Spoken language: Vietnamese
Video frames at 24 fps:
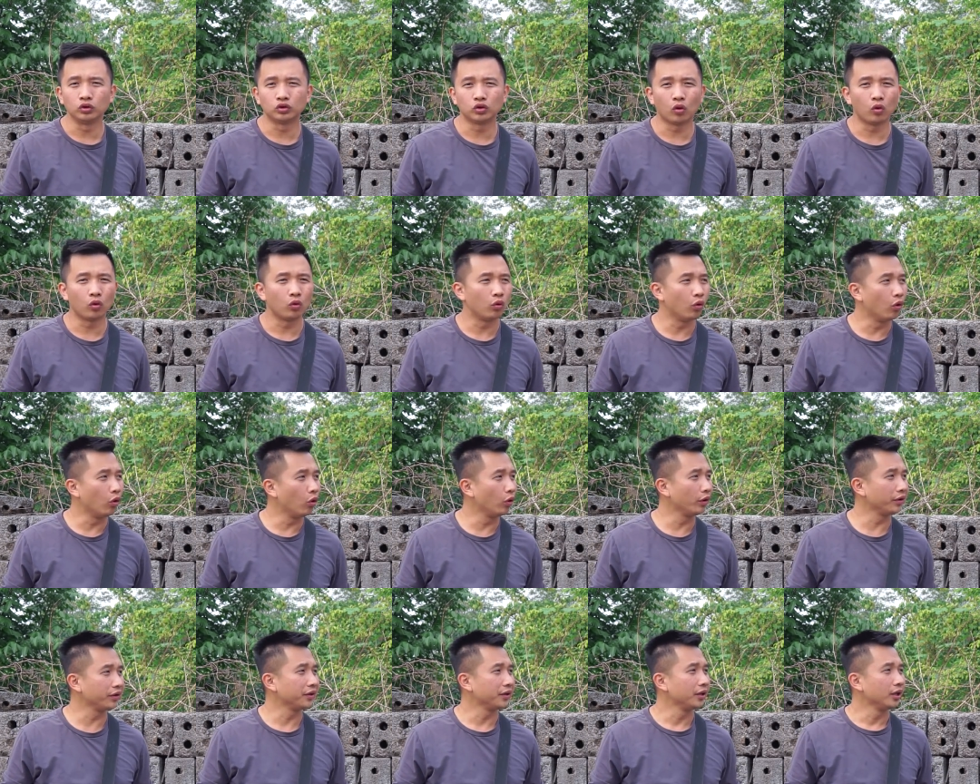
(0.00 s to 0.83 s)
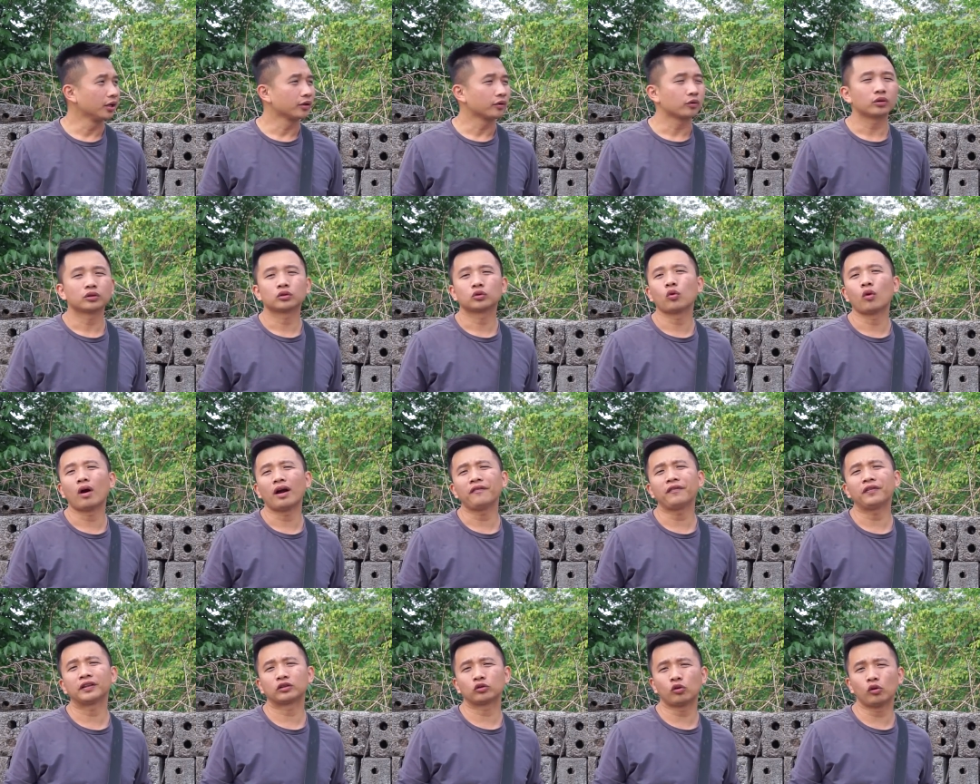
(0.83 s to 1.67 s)
Trời ơi, con
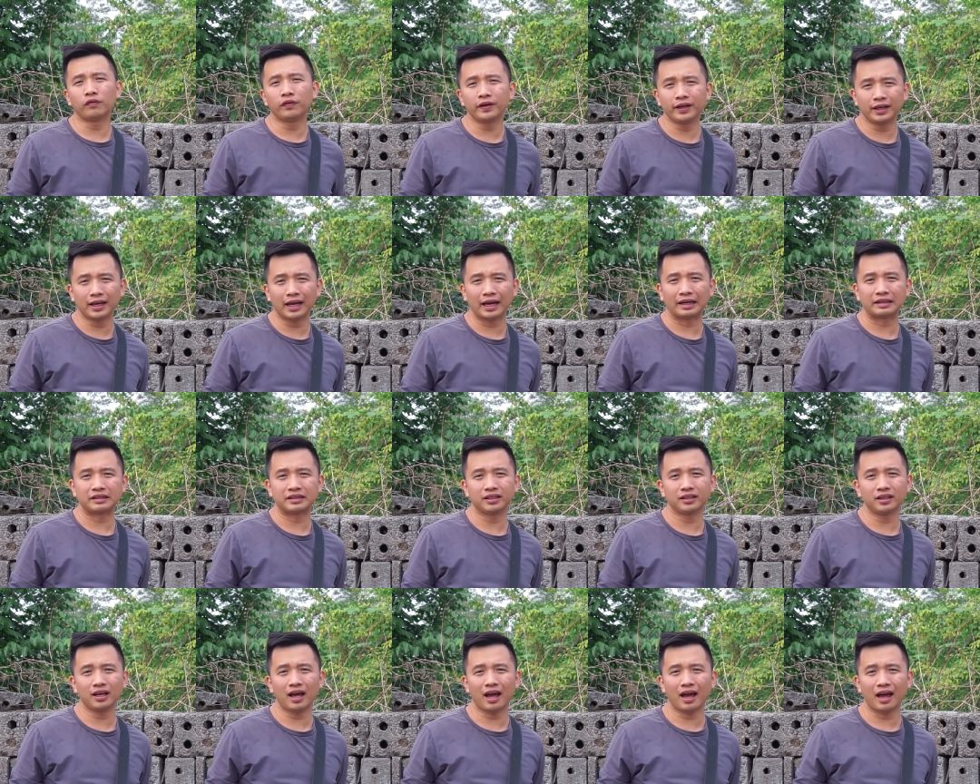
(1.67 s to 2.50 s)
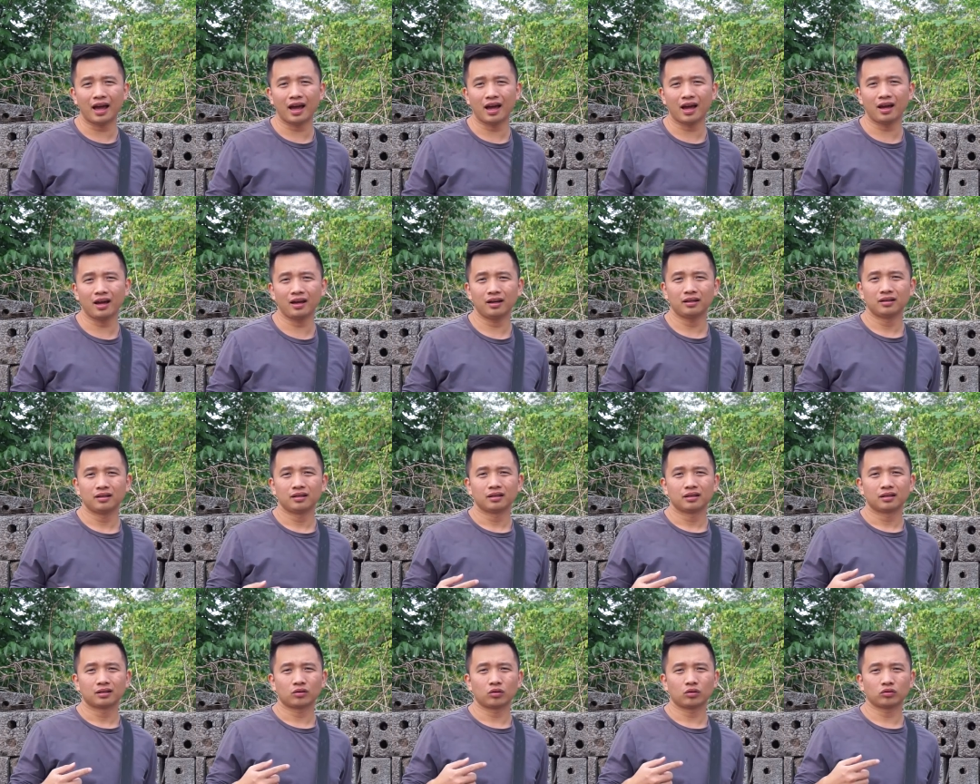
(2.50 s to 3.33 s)
quái vật Cô Vy này chính là
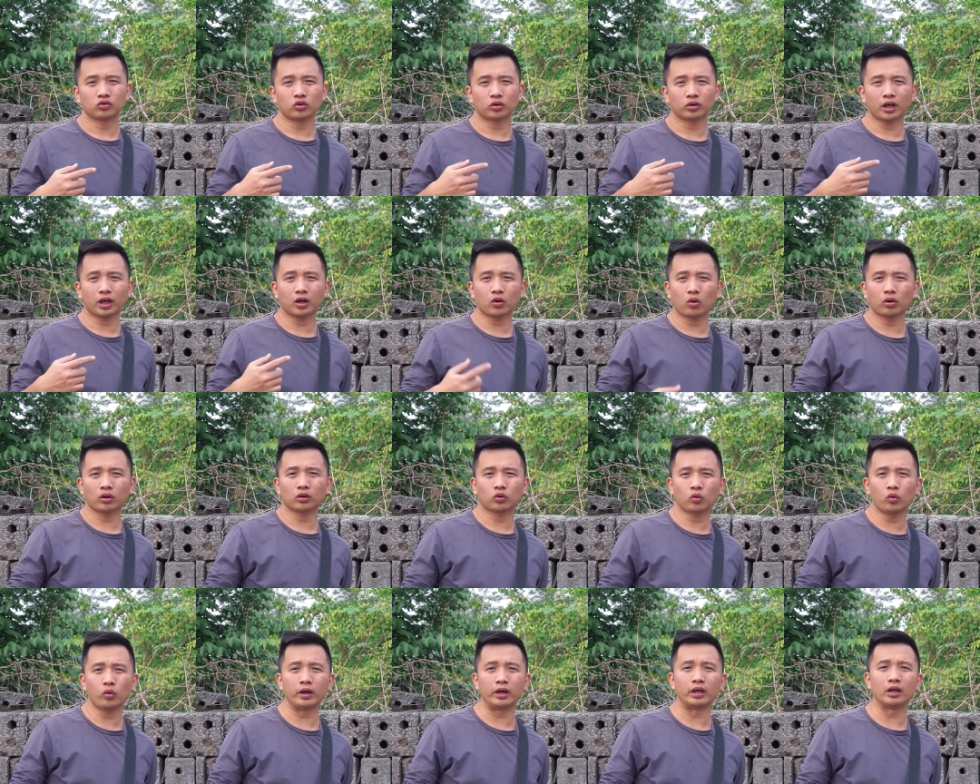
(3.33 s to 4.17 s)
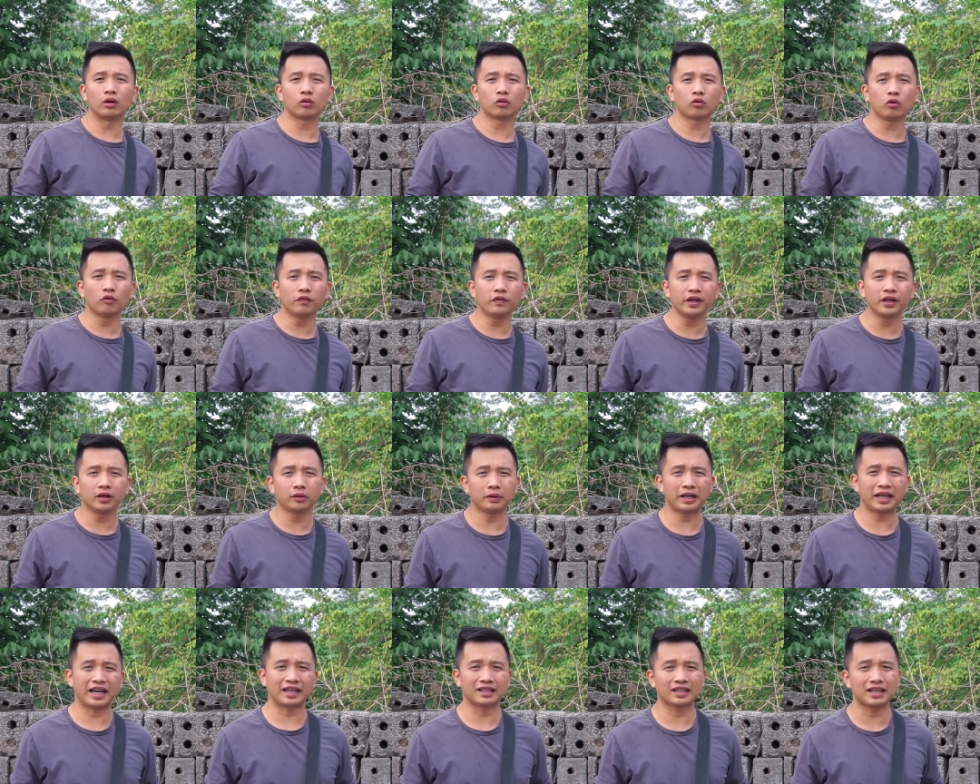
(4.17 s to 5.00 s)
con do cái con quỷ đầu Cô Vy
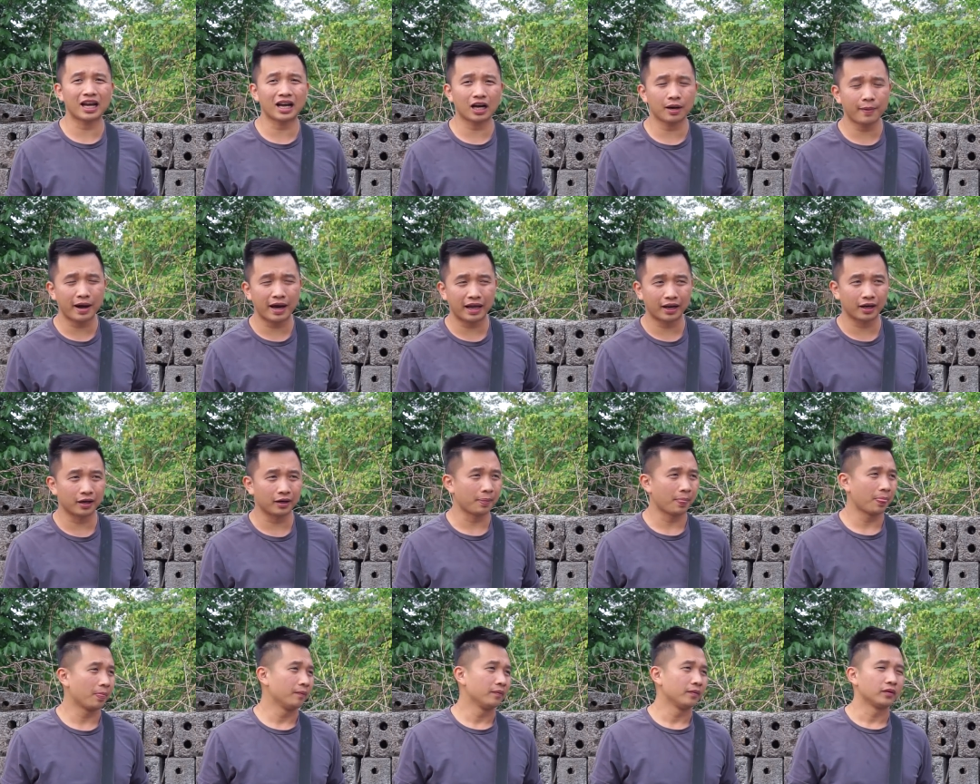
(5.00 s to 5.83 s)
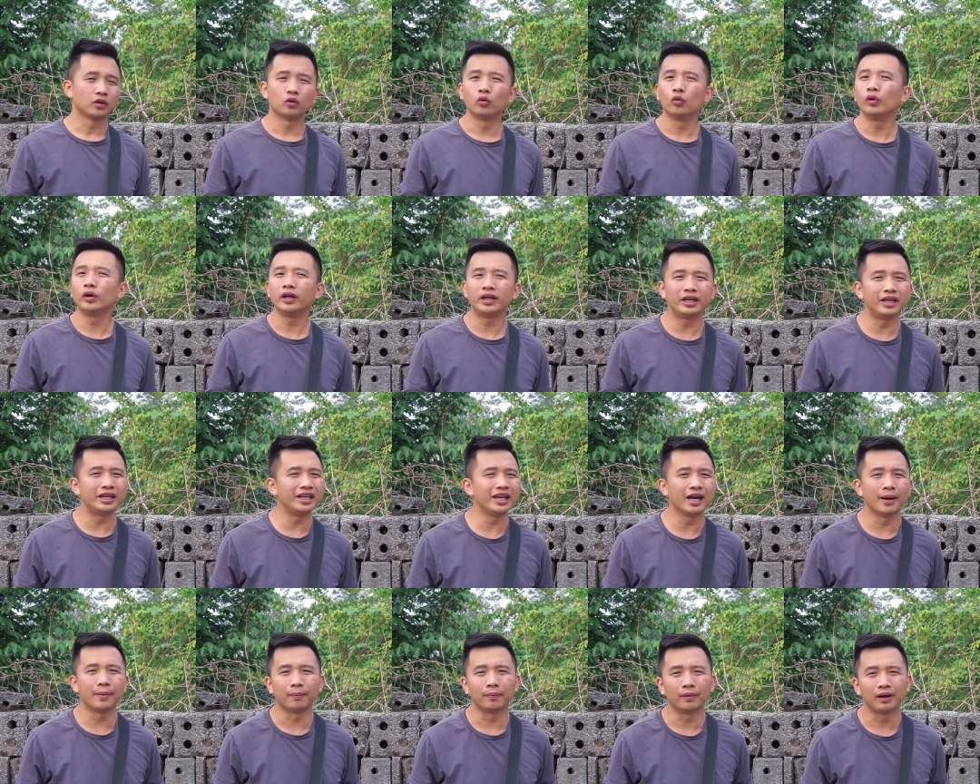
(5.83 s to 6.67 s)
nó đẻ ra các bạn ạ. Nguy
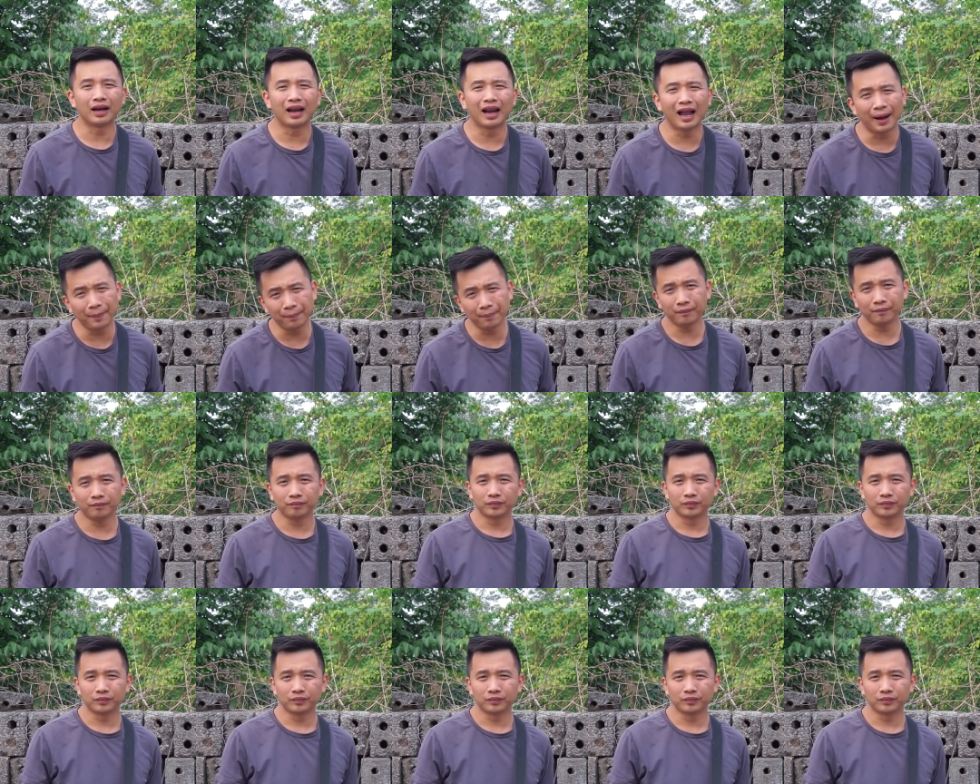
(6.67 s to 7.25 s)
hiểm lắm.